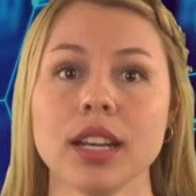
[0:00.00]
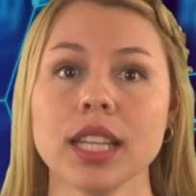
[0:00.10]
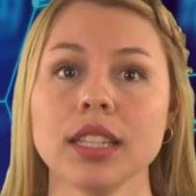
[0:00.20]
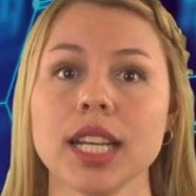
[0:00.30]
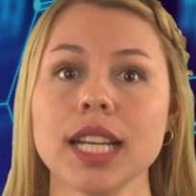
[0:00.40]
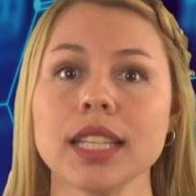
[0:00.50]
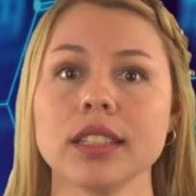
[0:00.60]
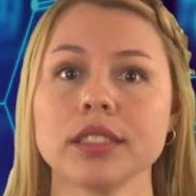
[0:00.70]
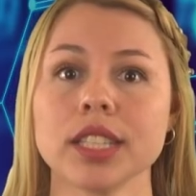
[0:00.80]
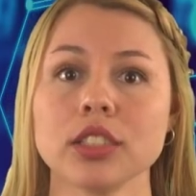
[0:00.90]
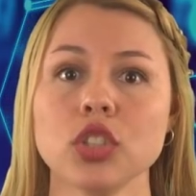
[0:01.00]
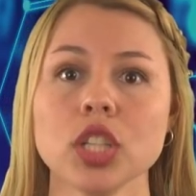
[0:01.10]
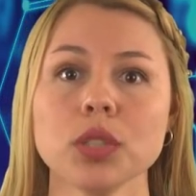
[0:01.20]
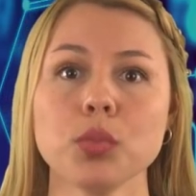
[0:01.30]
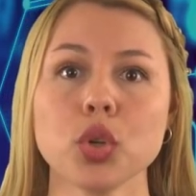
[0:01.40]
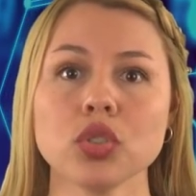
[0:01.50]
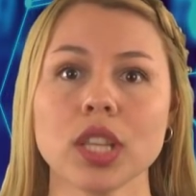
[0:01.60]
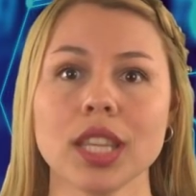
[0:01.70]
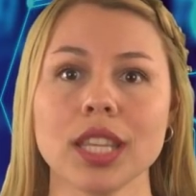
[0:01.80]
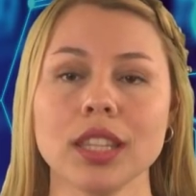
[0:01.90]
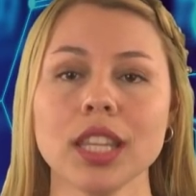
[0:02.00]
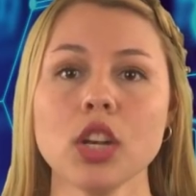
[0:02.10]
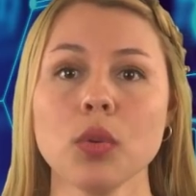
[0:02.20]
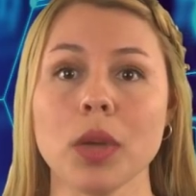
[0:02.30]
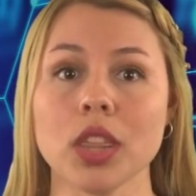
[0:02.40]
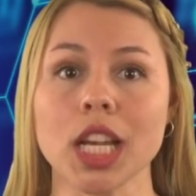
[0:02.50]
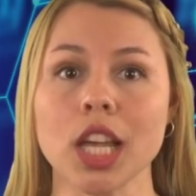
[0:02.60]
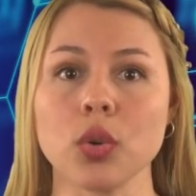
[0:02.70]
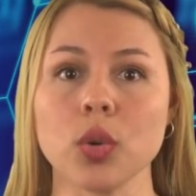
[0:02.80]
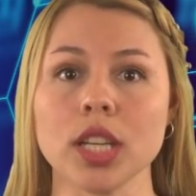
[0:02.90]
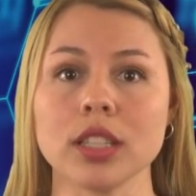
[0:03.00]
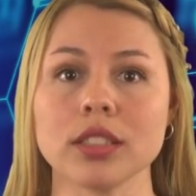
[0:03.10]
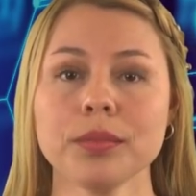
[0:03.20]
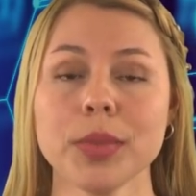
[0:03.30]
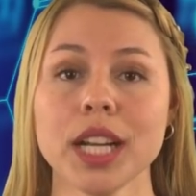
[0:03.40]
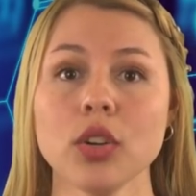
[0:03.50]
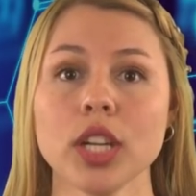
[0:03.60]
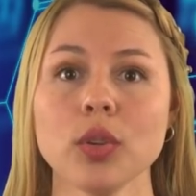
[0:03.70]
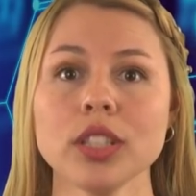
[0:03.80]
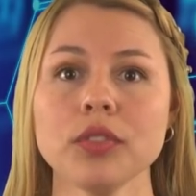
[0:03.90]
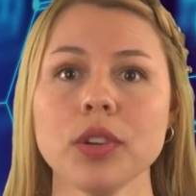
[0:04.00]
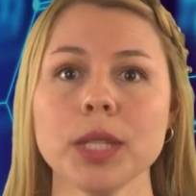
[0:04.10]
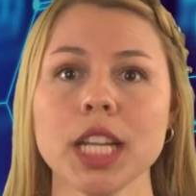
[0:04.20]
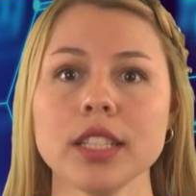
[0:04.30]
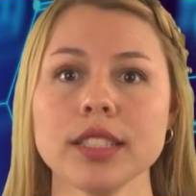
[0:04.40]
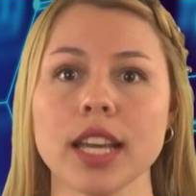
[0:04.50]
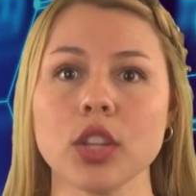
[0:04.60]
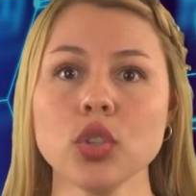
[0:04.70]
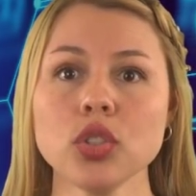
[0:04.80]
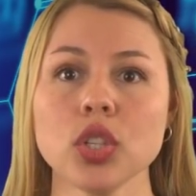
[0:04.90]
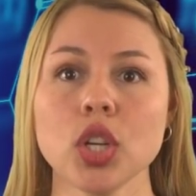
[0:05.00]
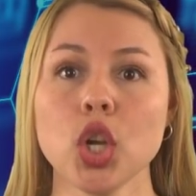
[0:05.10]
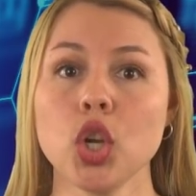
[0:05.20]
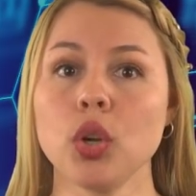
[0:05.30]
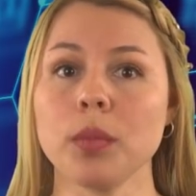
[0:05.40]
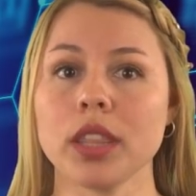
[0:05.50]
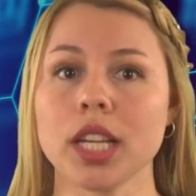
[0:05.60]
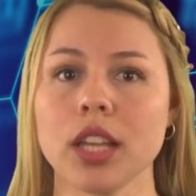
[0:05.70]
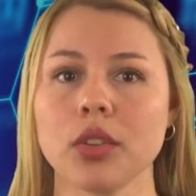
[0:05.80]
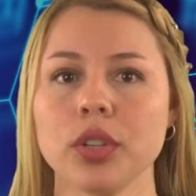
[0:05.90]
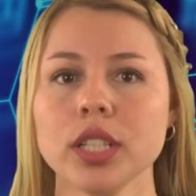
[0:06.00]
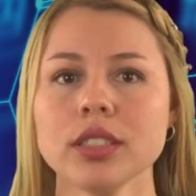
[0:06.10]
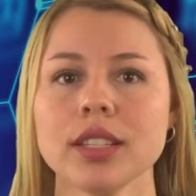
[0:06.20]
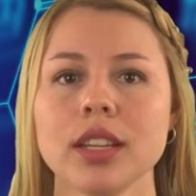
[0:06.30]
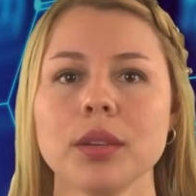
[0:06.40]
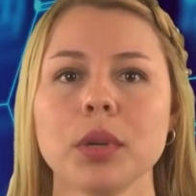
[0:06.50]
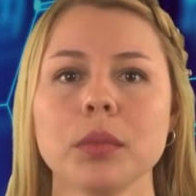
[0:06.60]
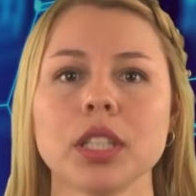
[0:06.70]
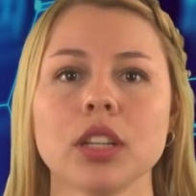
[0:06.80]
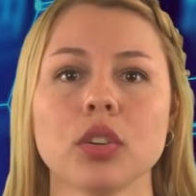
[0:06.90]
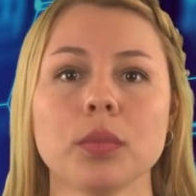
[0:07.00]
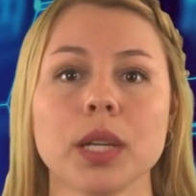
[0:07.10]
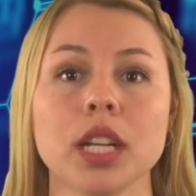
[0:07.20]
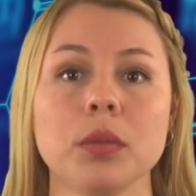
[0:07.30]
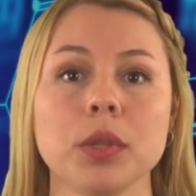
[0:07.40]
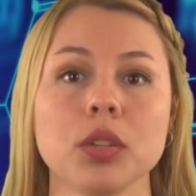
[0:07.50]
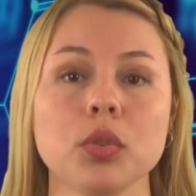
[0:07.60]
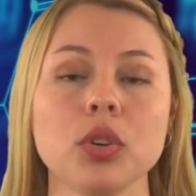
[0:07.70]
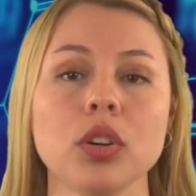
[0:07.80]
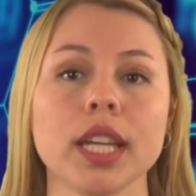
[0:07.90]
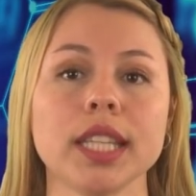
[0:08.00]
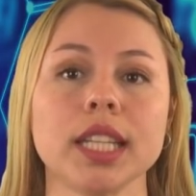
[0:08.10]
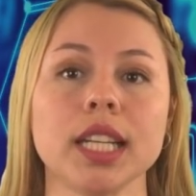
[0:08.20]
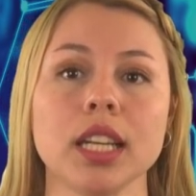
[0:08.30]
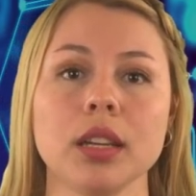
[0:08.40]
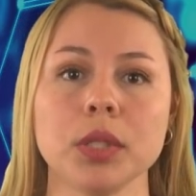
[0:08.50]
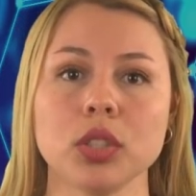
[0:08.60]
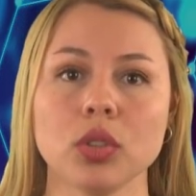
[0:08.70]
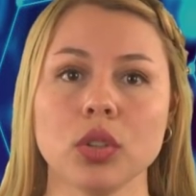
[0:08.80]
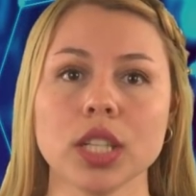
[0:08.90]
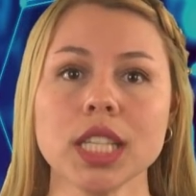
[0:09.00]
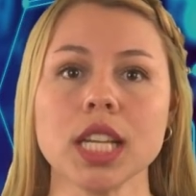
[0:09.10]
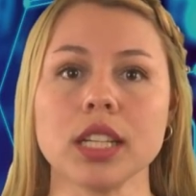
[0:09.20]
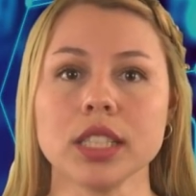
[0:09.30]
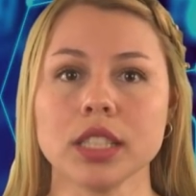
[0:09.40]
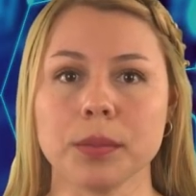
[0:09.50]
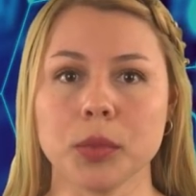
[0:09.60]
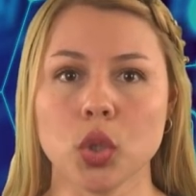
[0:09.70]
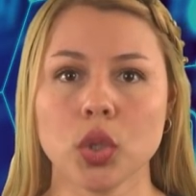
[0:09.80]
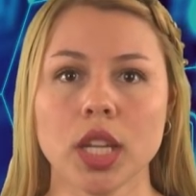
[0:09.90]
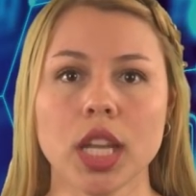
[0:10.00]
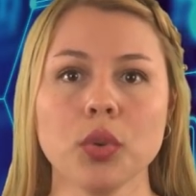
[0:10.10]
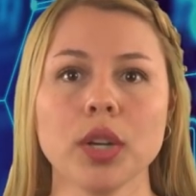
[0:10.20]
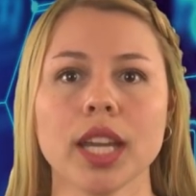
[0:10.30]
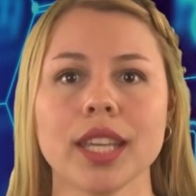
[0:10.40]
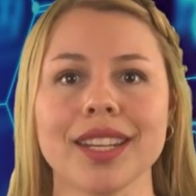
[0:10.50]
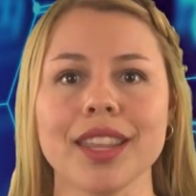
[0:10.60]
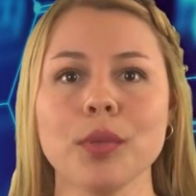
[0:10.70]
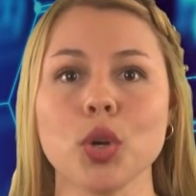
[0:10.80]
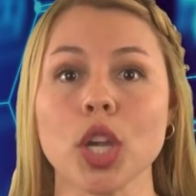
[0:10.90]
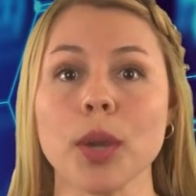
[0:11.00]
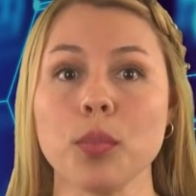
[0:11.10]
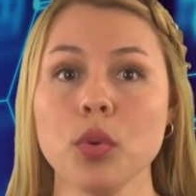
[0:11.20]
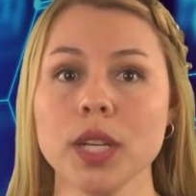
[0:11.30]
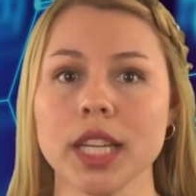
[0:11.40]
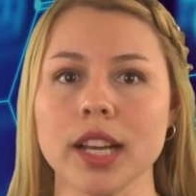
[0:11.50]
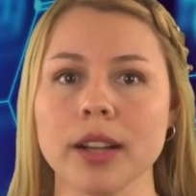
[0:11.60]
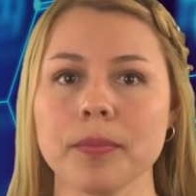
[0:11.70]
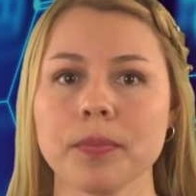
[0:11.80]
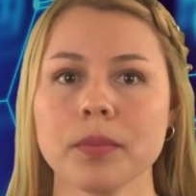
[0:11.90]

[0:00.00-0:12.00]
rastrean las transacciones procedentes de los mezcladores. Para los que no estén familiarizados, los mezcladores permiten romper el vínculo entre el emisor y el receptor en una cadena de bloques pública.